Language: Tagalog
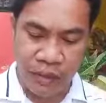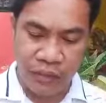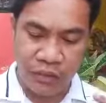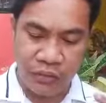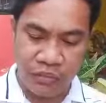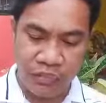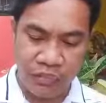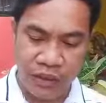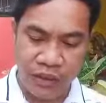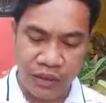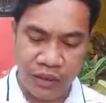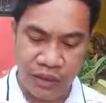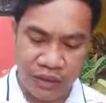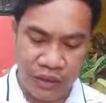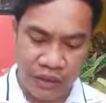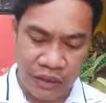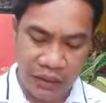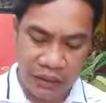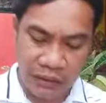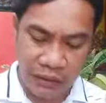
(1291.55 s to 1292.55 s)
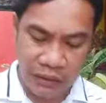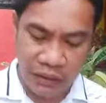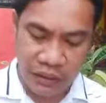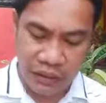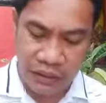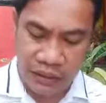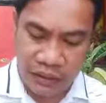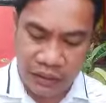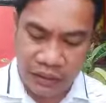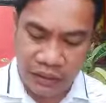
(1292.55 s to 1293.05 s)
of mockery and
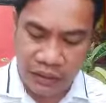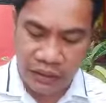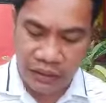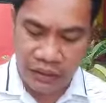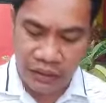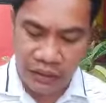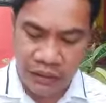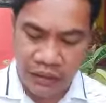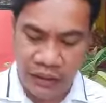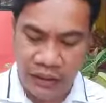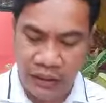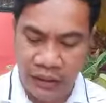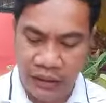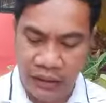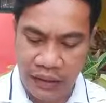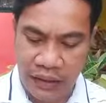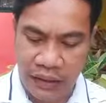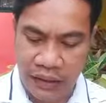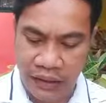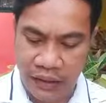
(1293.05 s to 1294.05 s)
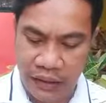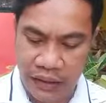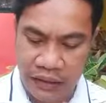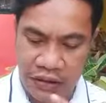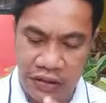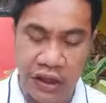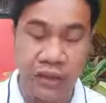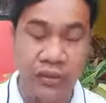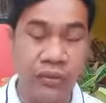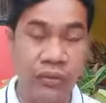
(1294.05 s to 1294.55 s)
fading uh, like a
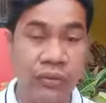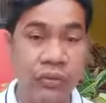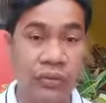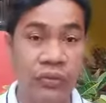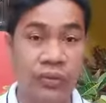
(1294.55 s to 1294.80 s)
shadow.